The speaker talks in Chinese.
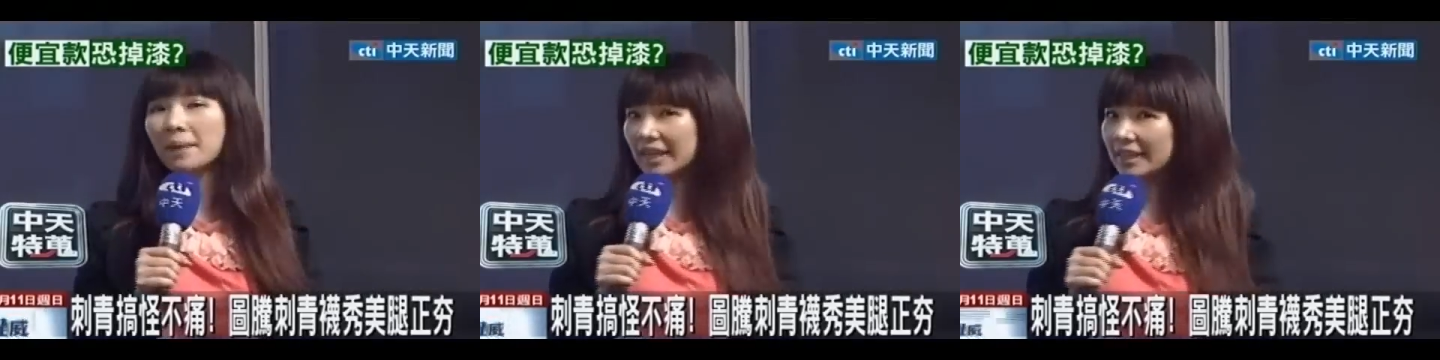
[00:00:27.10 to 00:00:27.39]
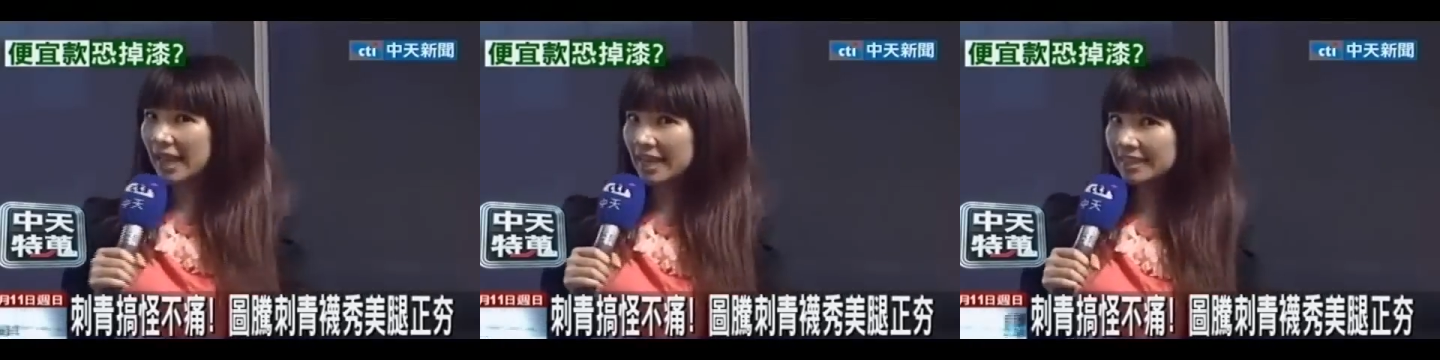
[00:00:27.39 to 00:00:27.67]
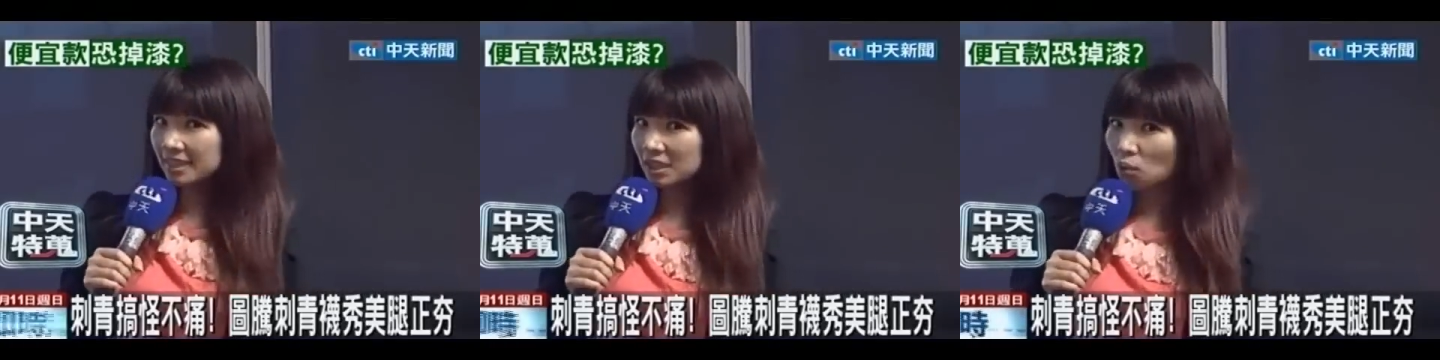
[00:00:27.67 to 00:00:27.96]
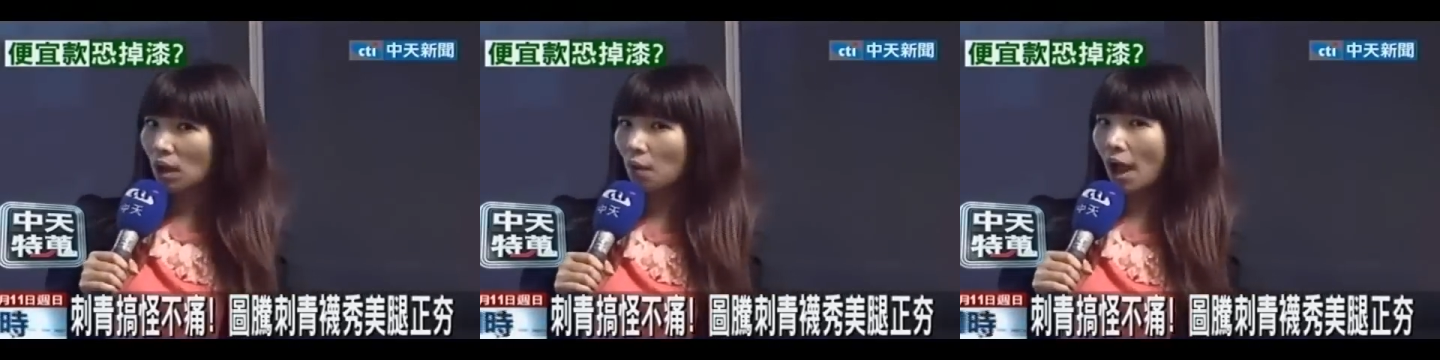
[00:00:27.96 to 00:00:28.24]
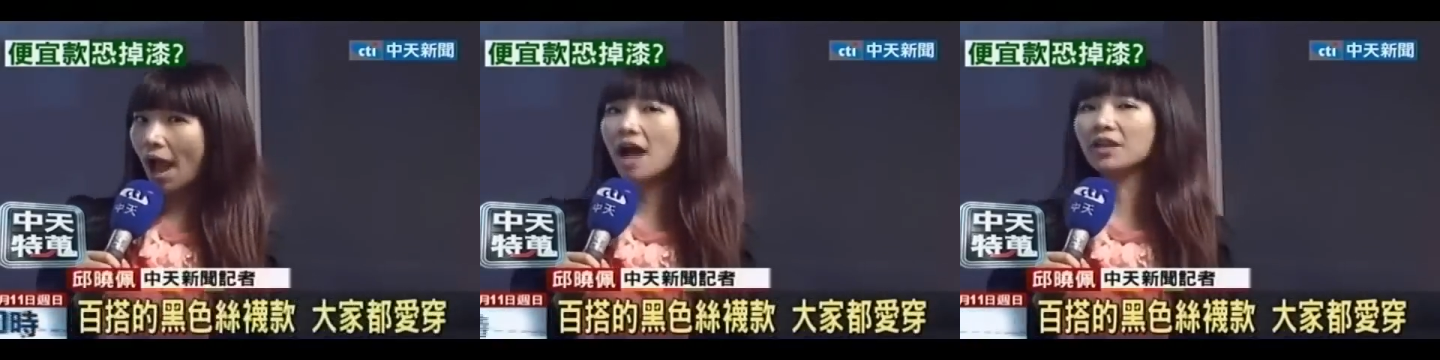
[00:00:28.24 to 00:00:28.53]
百搭的黑色丝袜
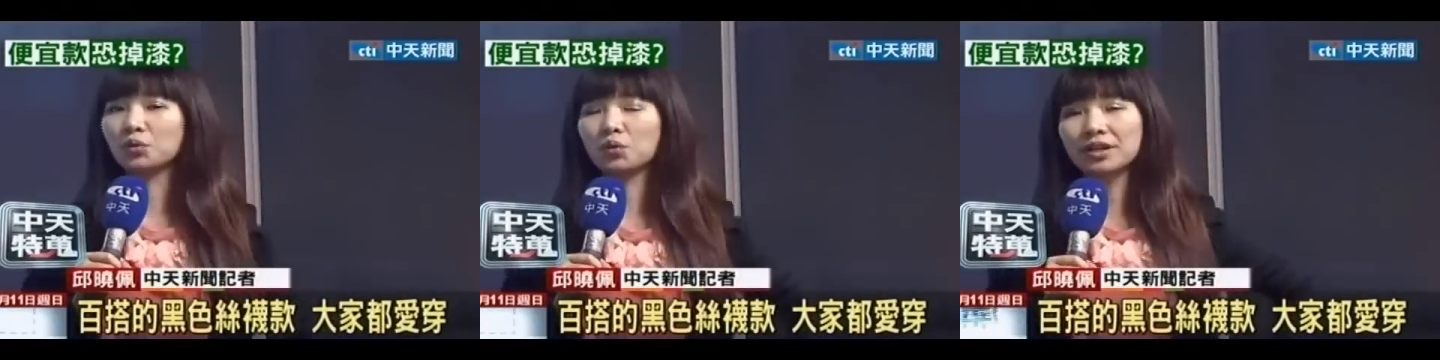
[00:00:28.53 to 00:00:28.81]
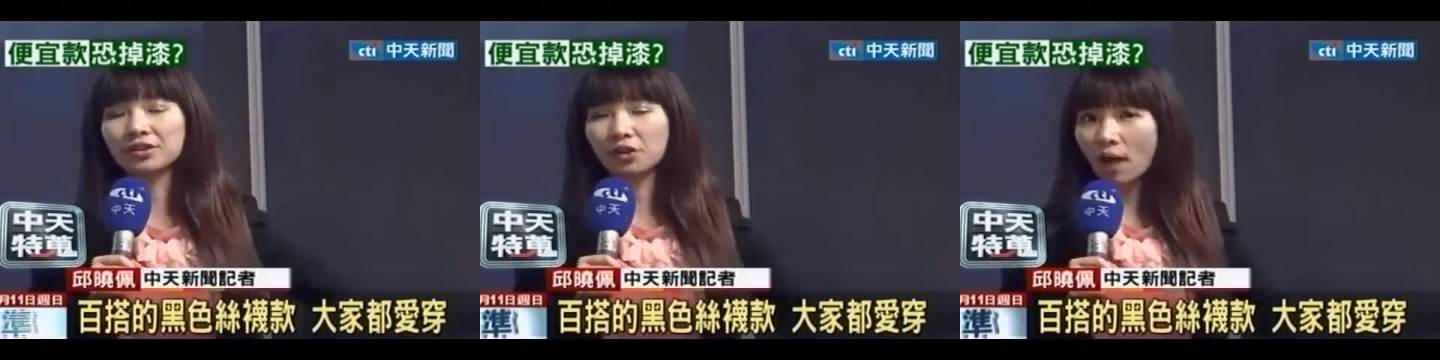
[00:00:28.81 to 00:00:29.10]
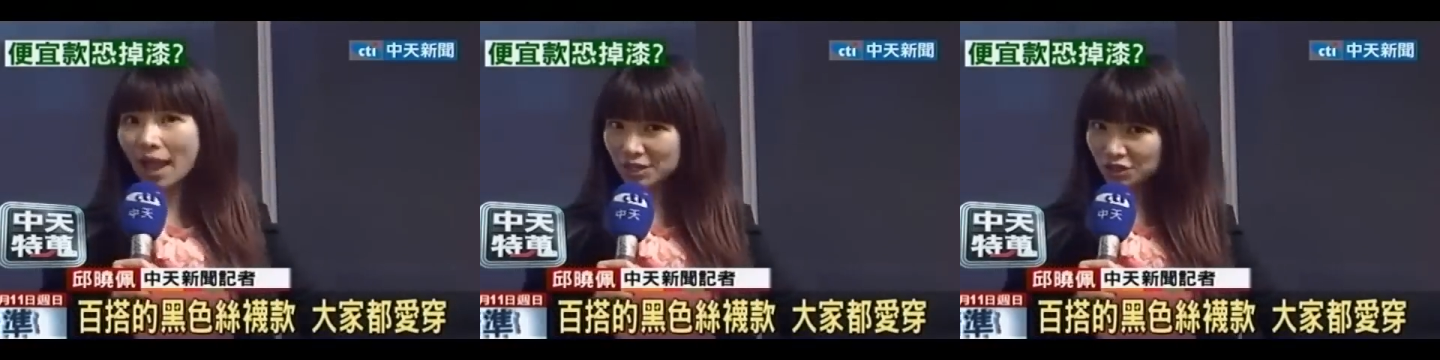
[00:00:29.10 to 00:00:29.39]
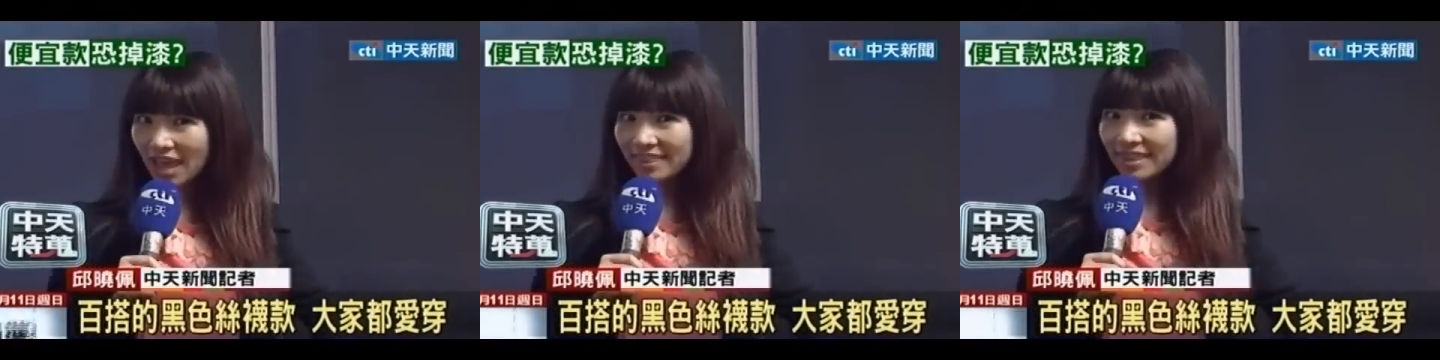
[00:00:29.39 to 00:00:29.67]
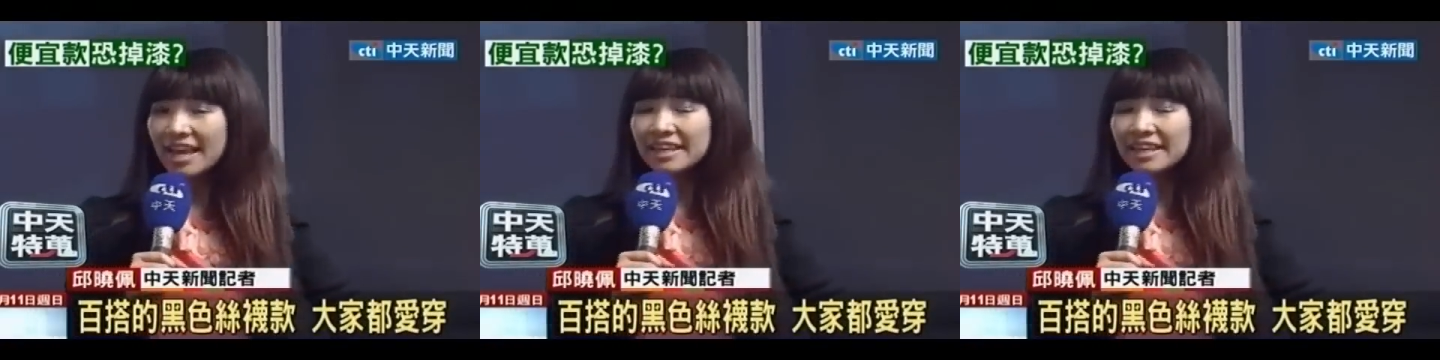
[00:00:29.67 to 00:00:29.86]
款很多人都爱穿，